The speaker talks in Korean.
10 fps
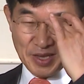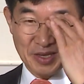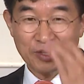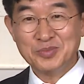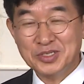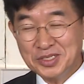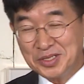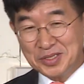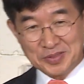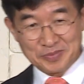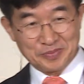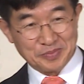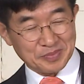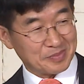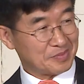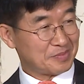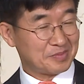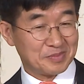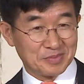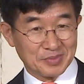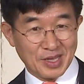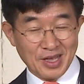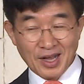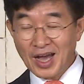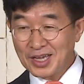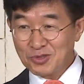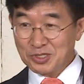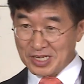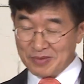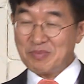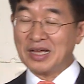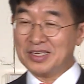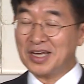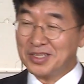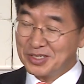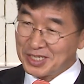여러분 저는 강의도 참 많이 다니는